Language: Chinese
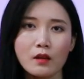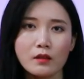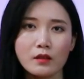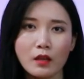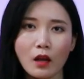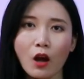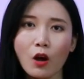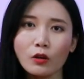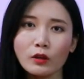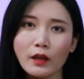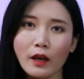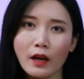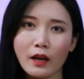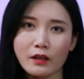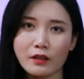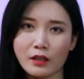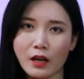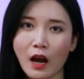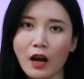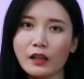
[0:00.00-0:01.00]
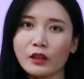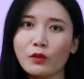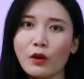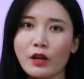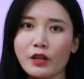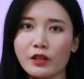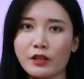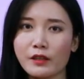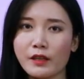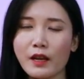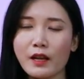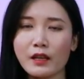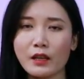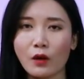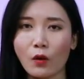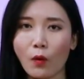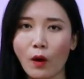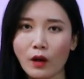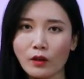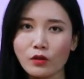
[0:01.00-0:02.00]
此后的很长一段时间
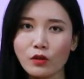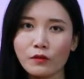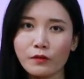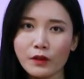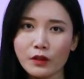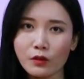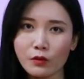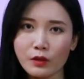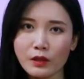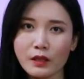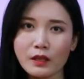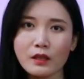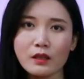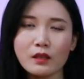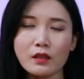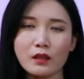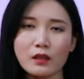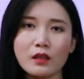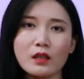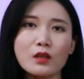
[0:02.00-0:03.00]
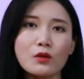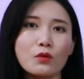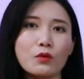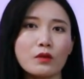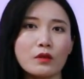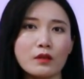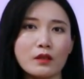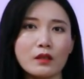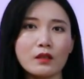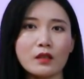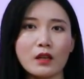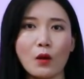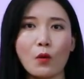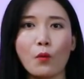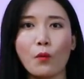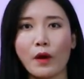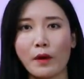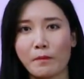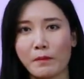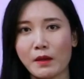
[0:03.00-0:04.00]
里，黄秀芬都心情抑郁、精神
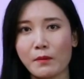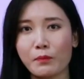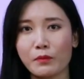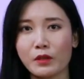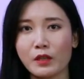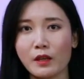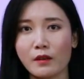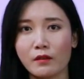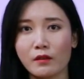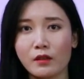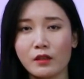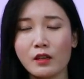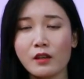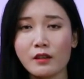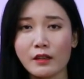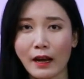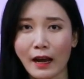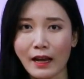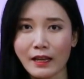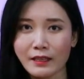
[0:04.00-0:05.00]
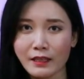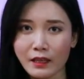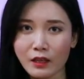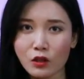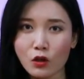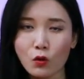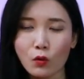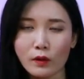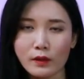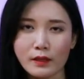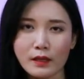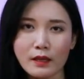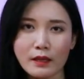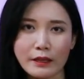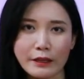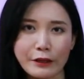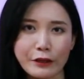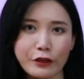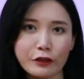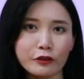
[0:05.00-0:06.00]
萎靡不振，甚至还接受过心
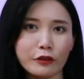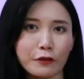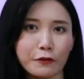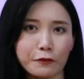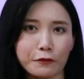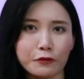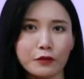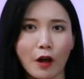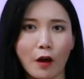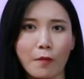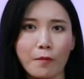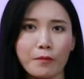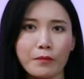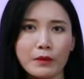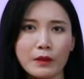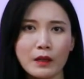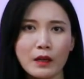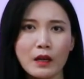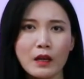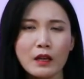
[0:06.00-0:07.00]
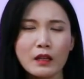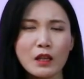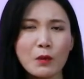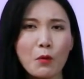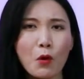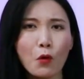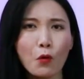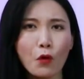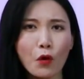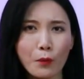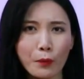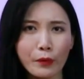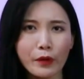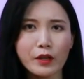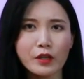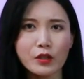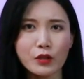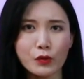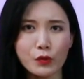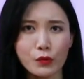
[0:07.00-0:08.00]
理医生的辅导。那么，会不
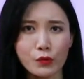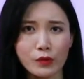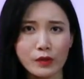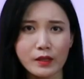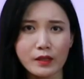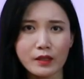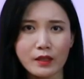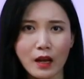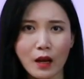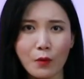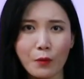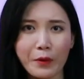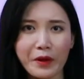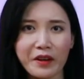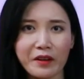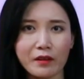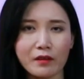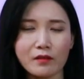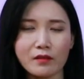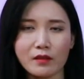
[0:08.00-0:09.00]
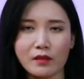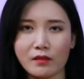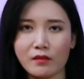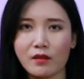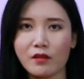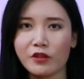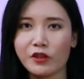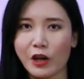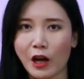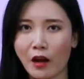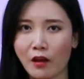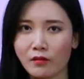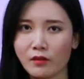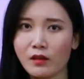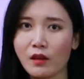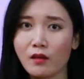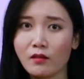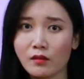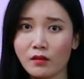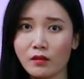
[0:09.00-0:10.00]
会是许金山为了和情人长
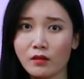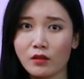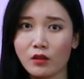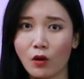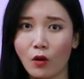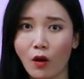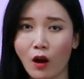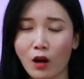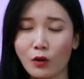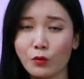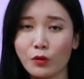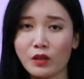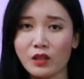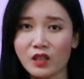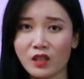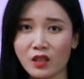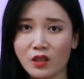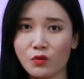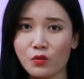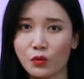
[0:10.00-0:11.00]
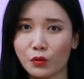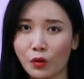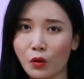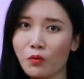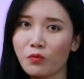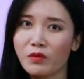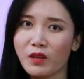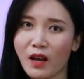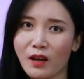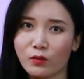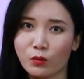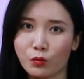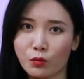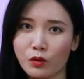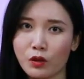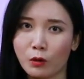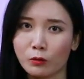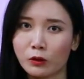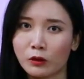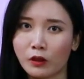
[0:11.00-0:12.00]
相厮守而对妻女痛下
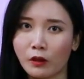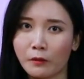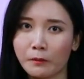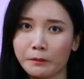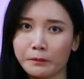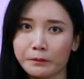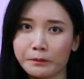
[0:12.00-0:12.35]
毒手的呢？